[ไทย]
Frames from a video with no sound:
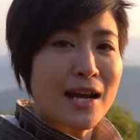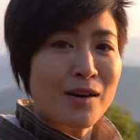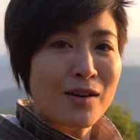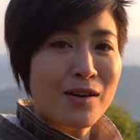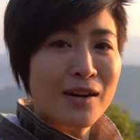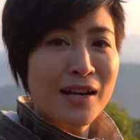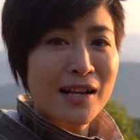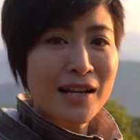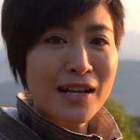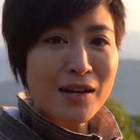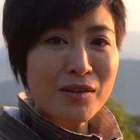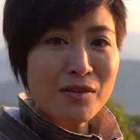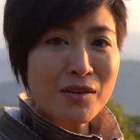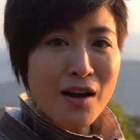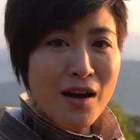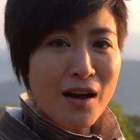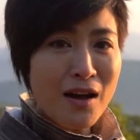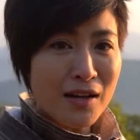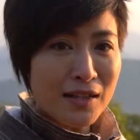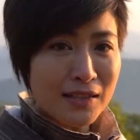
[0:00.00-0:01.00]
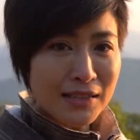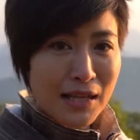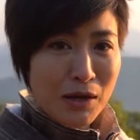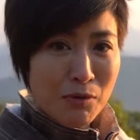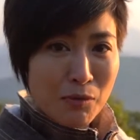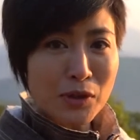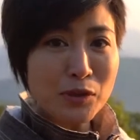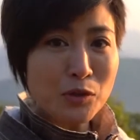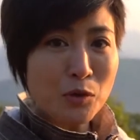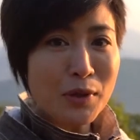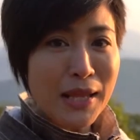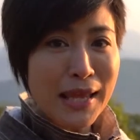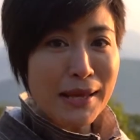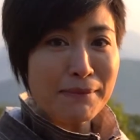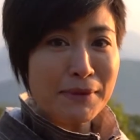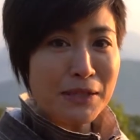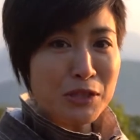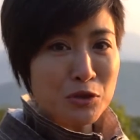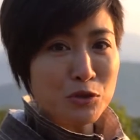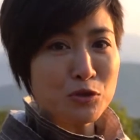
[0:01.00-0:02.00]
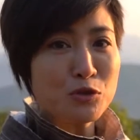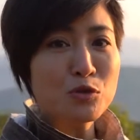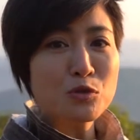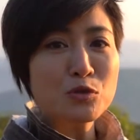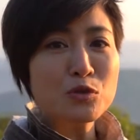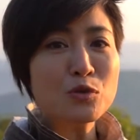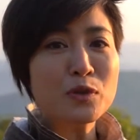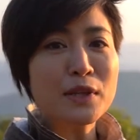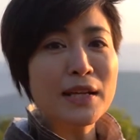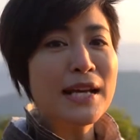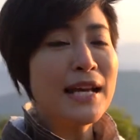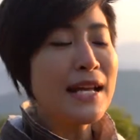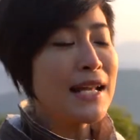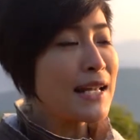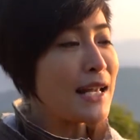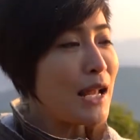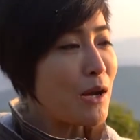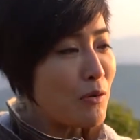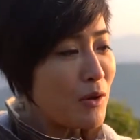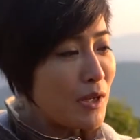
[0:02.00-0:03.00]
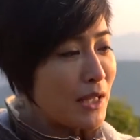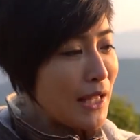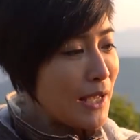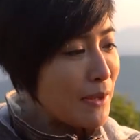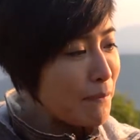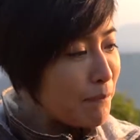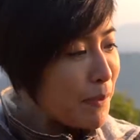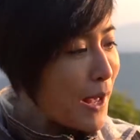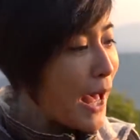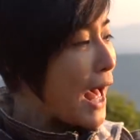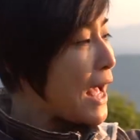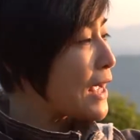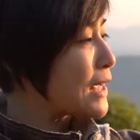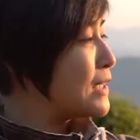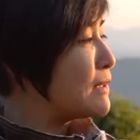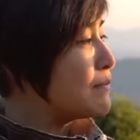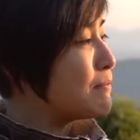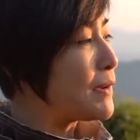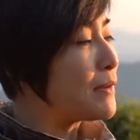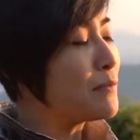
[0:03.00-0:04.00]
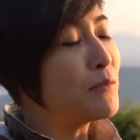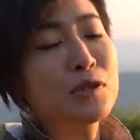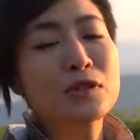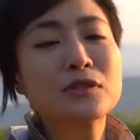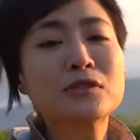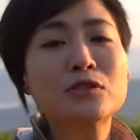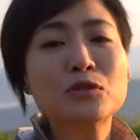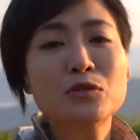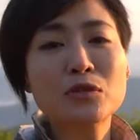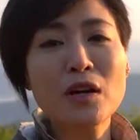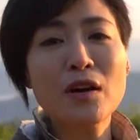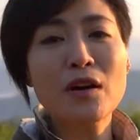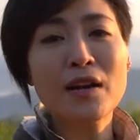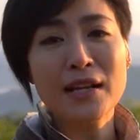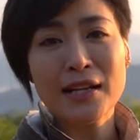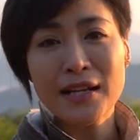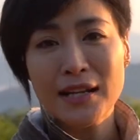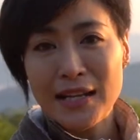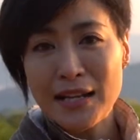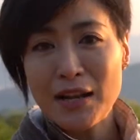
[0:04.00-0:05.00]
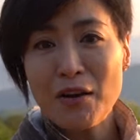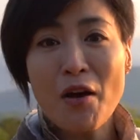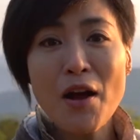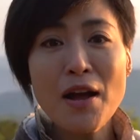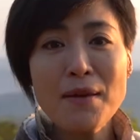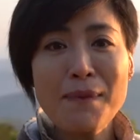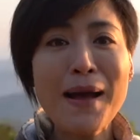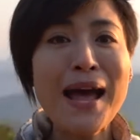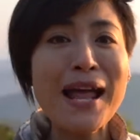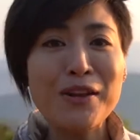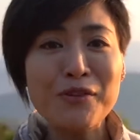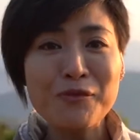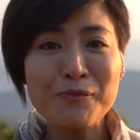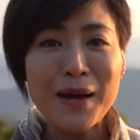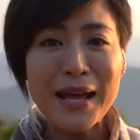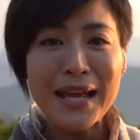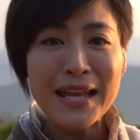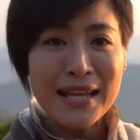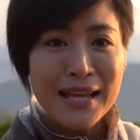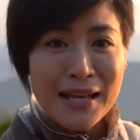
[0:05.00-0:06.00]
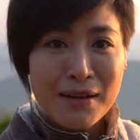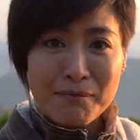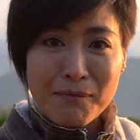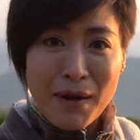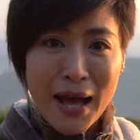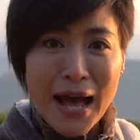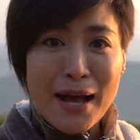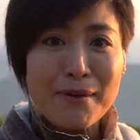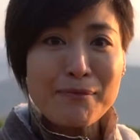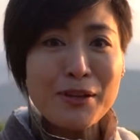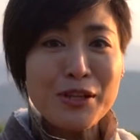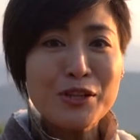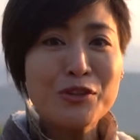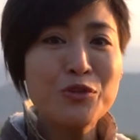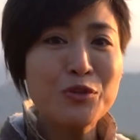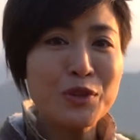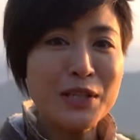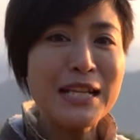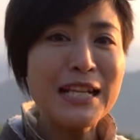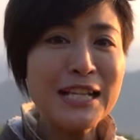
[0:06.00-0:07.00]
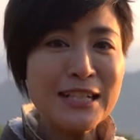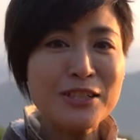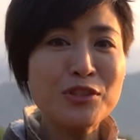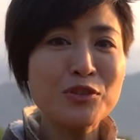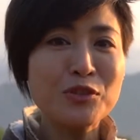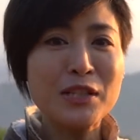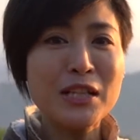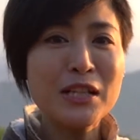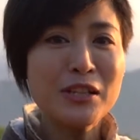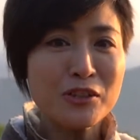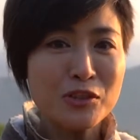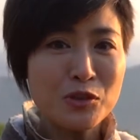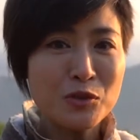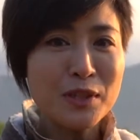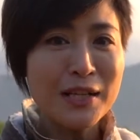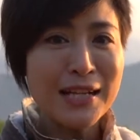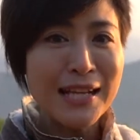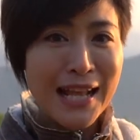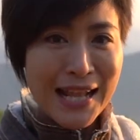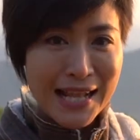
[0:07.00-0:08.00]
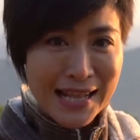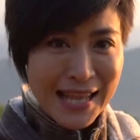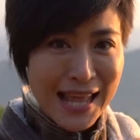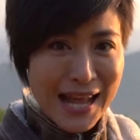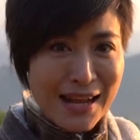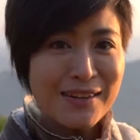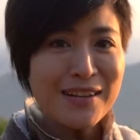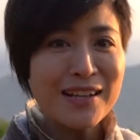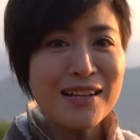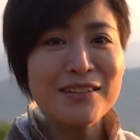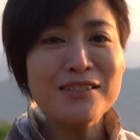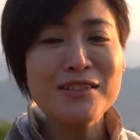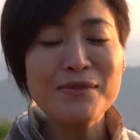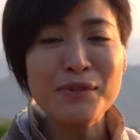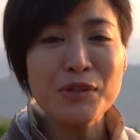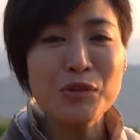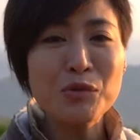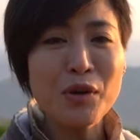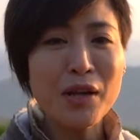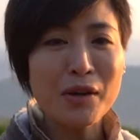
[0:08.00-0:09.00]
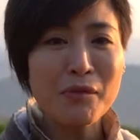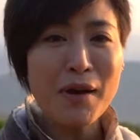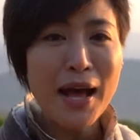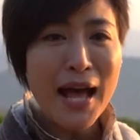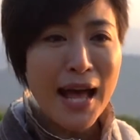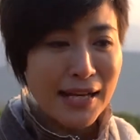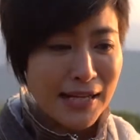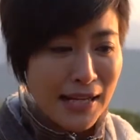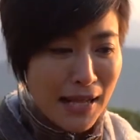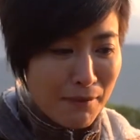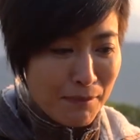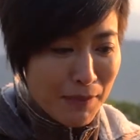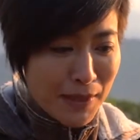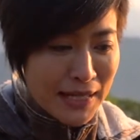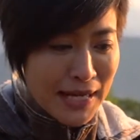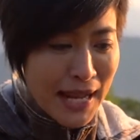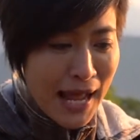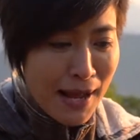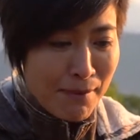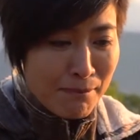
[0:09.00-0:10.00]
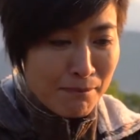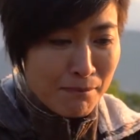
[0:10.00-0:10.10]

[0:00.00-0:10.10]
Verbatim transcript: ยวแล้วก็แต่ว่าตรงนี้เป็นจุดสูงสุดเราก็เลยพาขึ้นมาบนสุดก่อนแล้วค่อยพาลงไปพาไปดูทีละจุดแล้วเดี๋ยวเราจะมาดูกันว่าในบรรดา